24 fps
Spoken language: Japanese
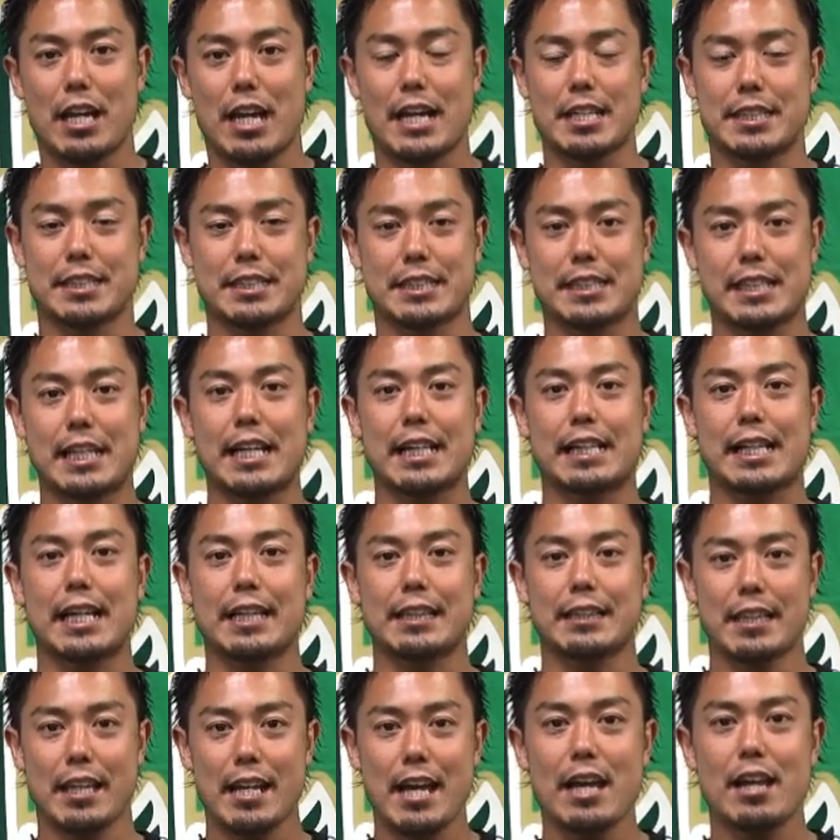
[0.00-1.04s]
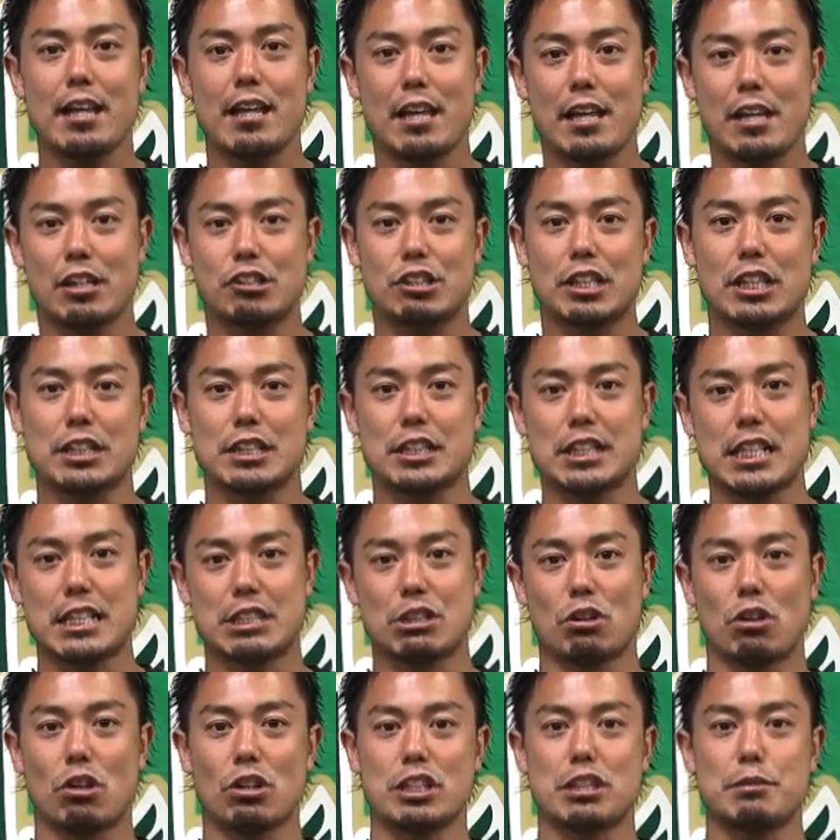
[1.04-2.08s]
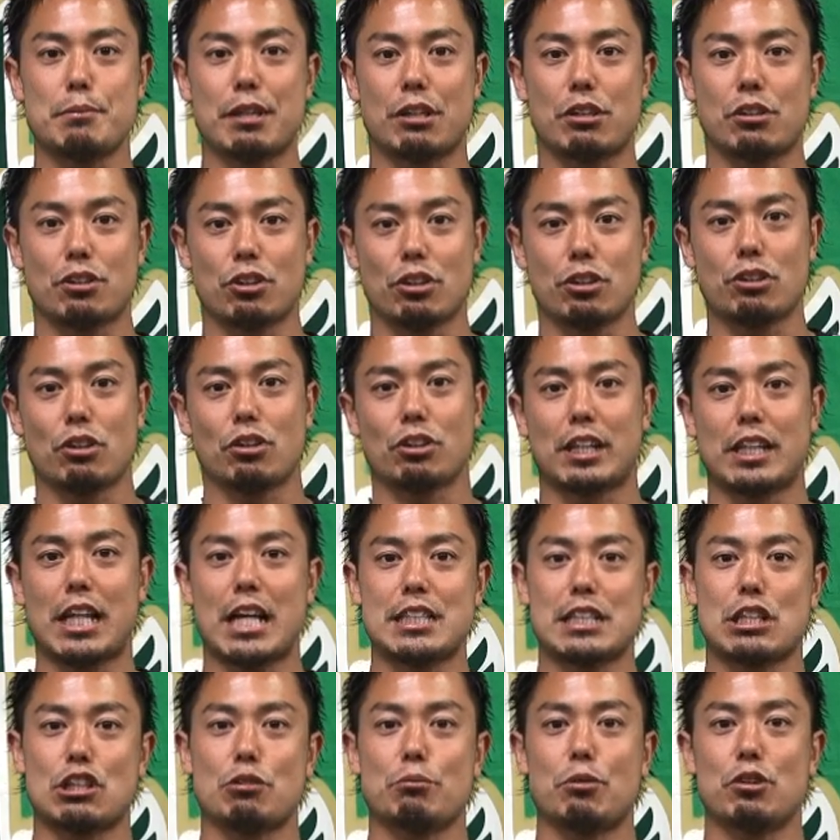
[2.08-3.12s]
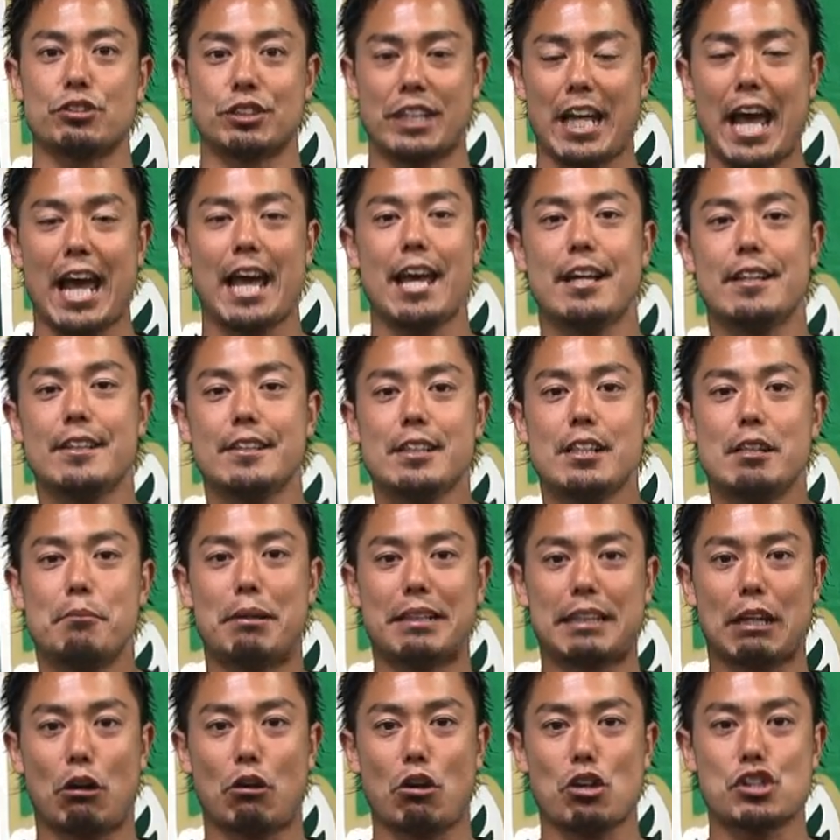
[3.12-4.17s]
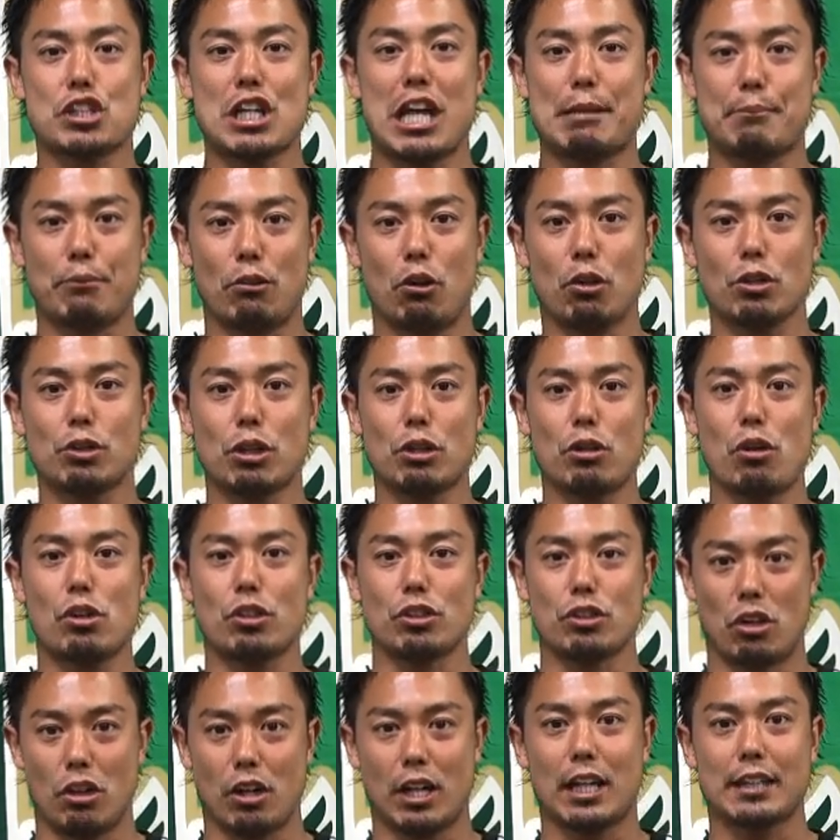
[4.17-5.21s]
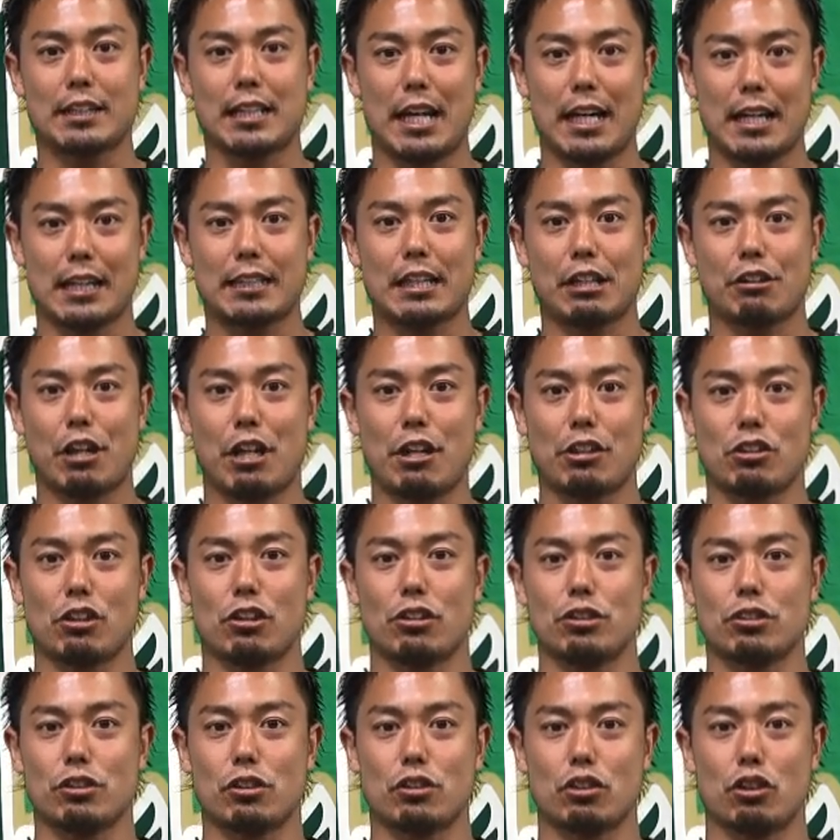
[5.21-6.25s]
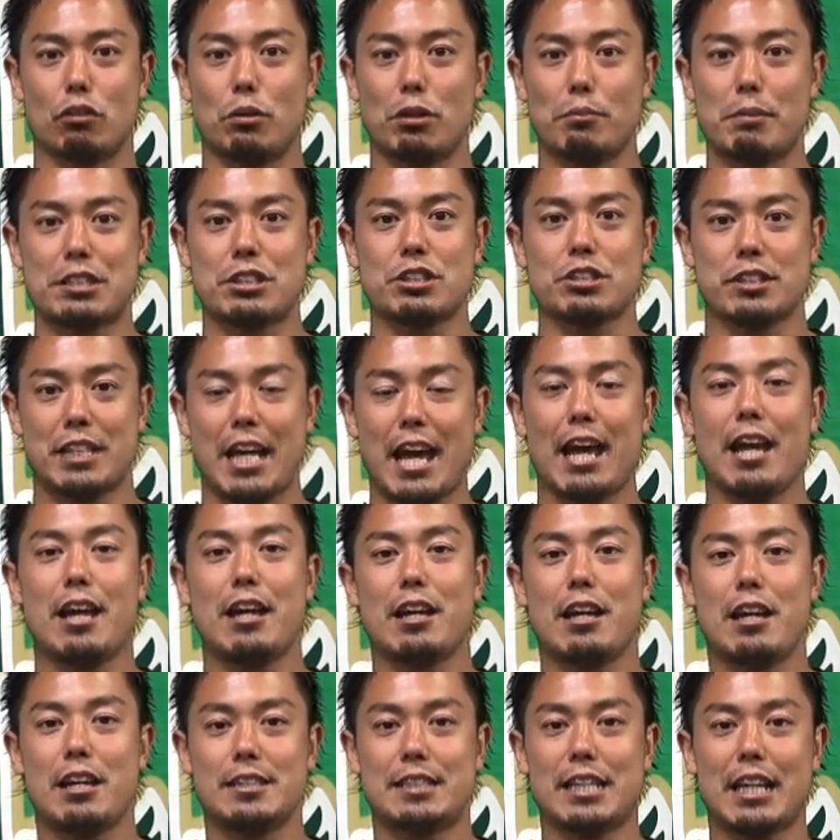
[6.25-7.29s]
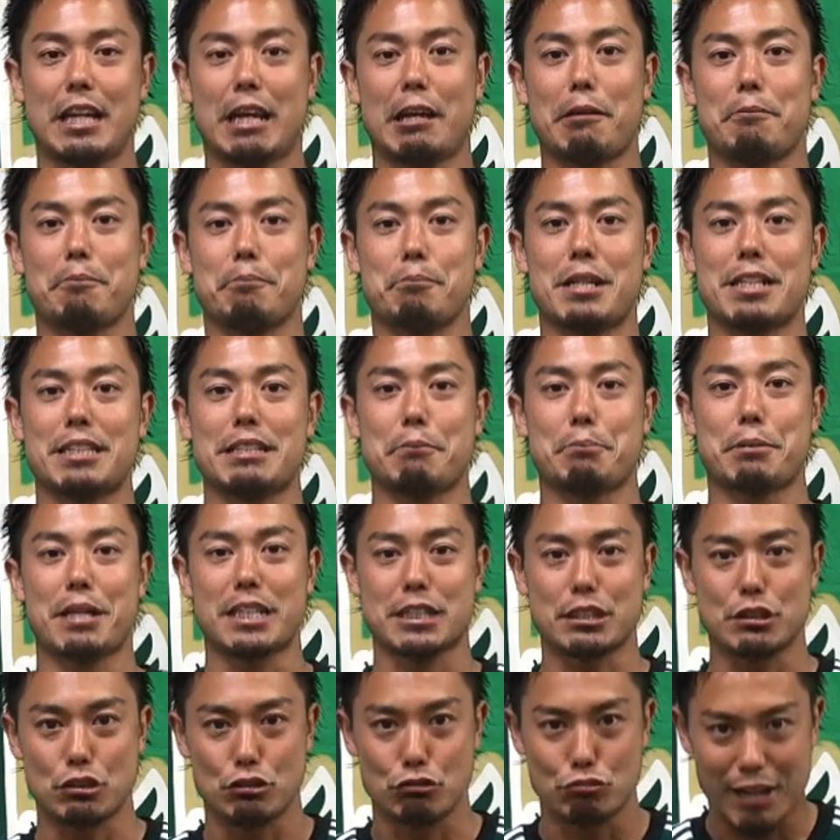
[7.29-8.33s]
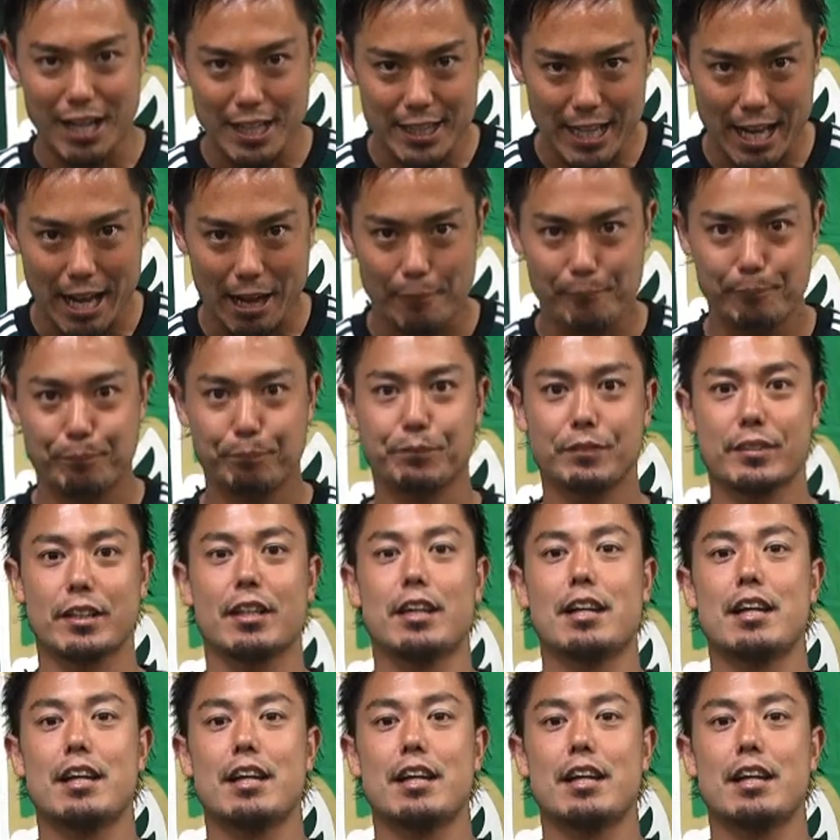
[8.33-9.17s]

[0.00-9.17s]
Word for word: えー、しっかり買ってね9月シリーズを締めくくるってことが大事だと思うんでまたこの試合も本当に多くの方来てくれるということを思いますんでぜひ皆さんプラスワンで、